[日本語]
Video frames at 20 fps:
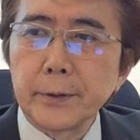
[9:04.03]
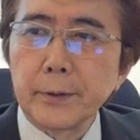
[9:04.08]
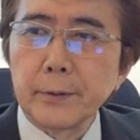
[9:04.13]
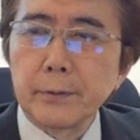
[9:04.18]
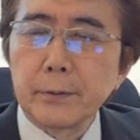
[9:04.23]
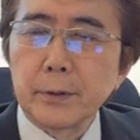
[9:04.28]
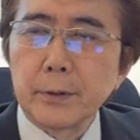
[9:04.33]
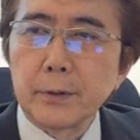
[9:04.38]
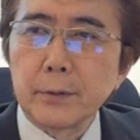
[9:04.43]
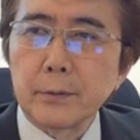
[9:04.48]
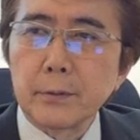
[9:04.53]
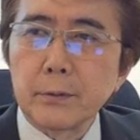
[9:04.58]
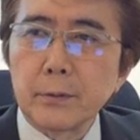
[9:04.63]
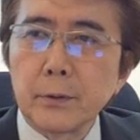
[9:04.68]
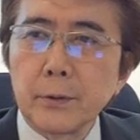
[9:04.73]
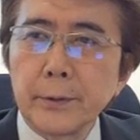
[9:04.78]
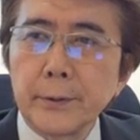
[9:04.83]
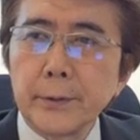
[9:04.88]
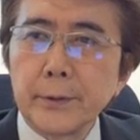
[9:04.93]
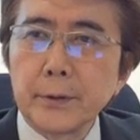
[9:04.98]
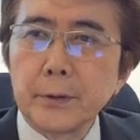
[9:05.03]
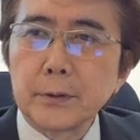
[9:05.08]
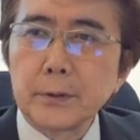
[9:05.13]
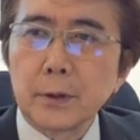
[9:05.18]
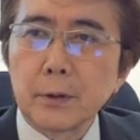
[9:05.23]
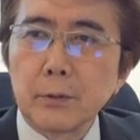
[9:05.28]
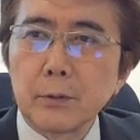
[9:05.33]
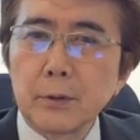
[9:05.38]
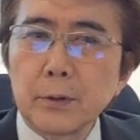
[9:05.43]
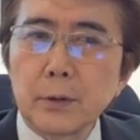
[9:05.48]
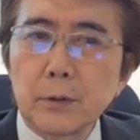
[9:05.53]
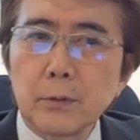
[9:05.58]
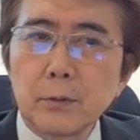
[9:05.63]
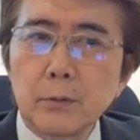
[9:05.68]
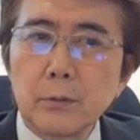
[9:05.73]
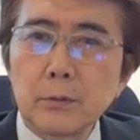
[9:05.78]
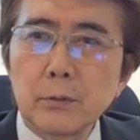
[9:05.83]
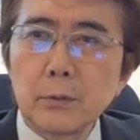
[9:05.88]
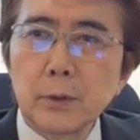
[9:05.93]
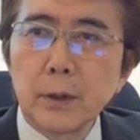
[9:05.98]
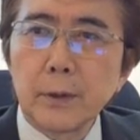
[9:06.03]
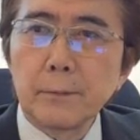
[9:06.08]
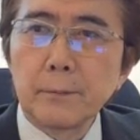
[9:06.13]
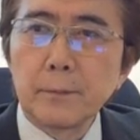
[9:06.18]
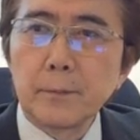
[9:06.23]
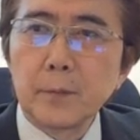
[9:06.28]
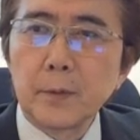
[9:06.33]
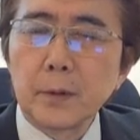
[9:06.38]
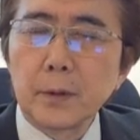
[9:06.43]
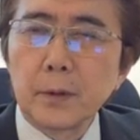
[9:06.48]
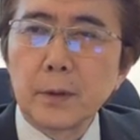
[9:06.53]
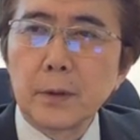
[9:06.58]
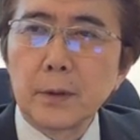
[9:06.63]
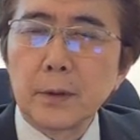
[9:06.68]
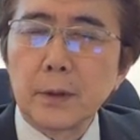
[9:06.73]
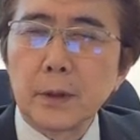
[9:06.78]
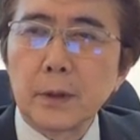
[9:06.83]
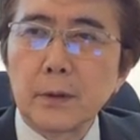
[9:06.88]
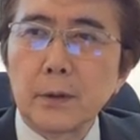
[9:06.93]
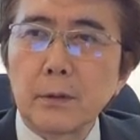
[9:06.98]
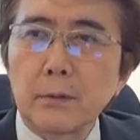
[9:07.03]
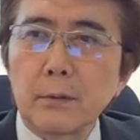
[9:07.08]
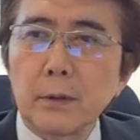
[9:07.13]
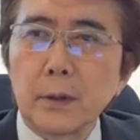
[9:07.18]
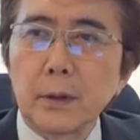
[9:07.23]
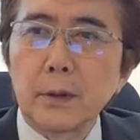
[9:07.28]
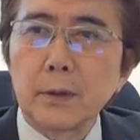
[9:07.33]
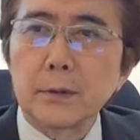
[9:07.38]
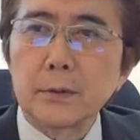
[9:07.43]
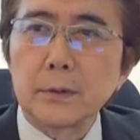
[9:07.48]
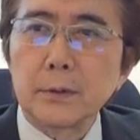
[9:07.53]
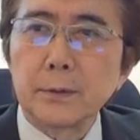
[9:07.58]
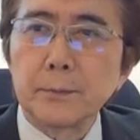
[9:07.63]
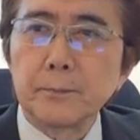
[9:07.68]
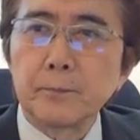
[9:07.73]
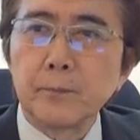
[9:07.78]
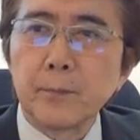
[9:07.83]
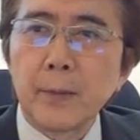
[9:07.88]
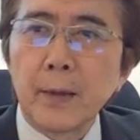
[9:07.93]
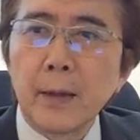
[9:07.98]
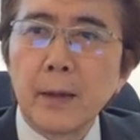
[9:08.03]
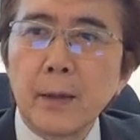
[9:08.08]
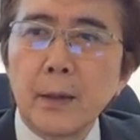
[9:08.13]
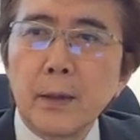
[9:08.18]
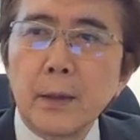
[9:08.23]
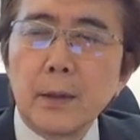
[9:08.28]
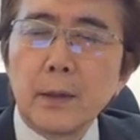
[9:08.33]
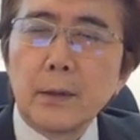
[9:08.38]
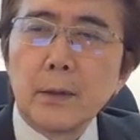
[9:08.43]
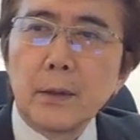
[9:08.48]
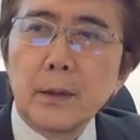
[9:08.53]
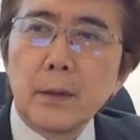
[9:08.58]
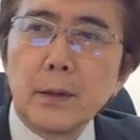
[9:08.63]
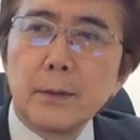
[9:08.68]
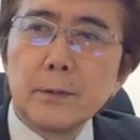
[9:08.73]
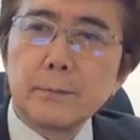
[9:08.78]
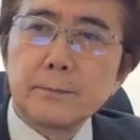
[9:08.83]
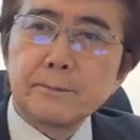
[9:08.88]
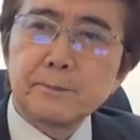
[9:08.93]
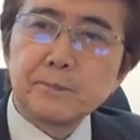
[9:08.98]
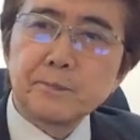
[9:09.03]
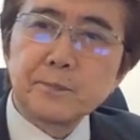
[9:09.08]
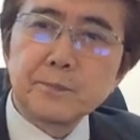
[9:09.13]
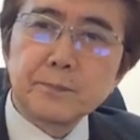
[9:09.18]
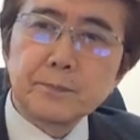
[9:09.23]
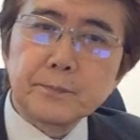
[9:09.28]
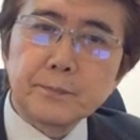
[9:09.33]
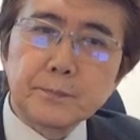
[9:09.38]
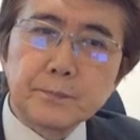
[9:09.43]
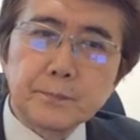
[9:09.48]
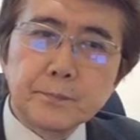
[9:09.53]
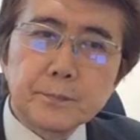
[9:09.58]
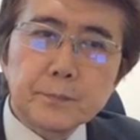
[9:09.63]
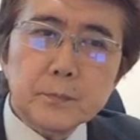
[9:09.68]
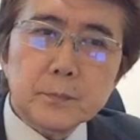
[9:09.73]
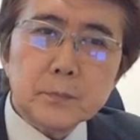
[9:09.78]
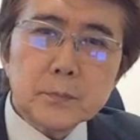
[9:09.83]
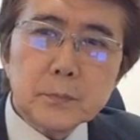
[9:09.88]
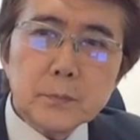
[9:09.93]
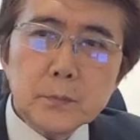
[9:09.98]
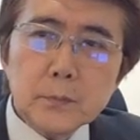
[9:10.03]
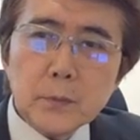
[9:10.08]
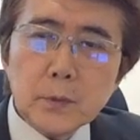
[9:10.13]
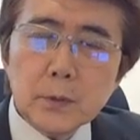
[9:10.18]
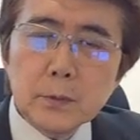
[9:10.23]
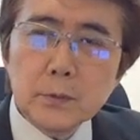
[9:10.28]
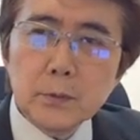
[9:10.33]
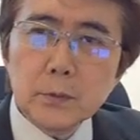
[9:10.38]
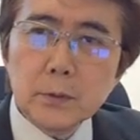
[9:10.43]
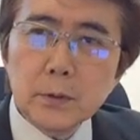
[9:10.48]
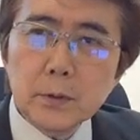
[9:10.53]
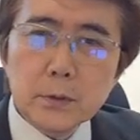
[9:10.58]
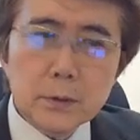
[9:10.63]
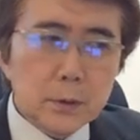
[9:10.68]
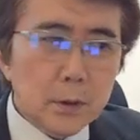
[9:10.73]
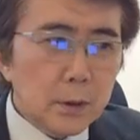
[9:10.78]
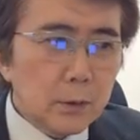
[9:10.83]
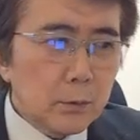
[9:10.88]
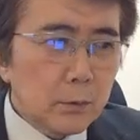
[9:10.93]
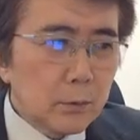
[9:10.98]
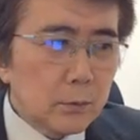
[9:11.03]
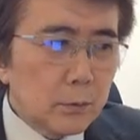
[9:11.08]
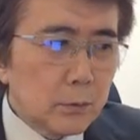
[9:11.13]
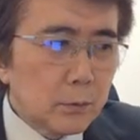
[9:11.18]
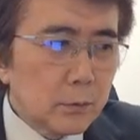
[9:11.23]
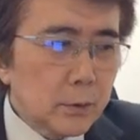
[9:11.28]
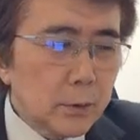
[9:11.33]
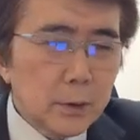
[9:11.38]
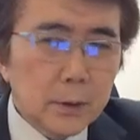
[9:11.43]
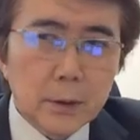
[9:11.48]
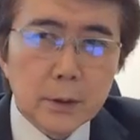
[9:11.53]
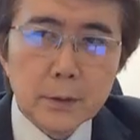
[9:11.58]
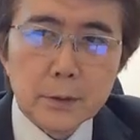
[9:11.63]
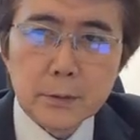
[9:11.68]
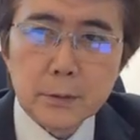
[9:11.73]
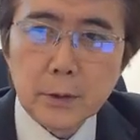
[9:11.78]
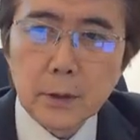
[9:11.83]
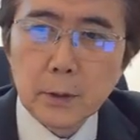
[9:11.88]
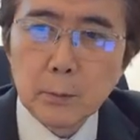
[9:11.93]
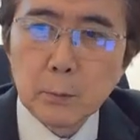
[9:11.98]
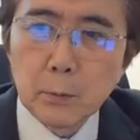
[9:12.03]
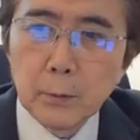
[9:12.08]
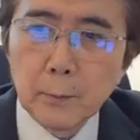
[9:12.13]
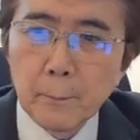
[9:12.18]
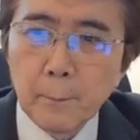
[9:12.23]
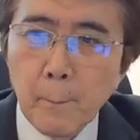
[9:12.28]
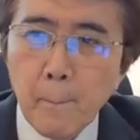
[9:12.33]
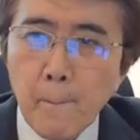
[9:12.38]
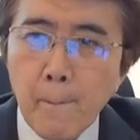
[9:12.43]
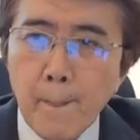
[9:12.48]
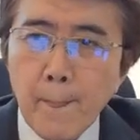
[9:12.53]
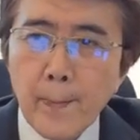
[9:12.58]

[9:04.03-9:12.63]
ができるようになってくると。ですからこういった脳トレになってくるわけですね。でそれでですねこの脳トレなんですけども、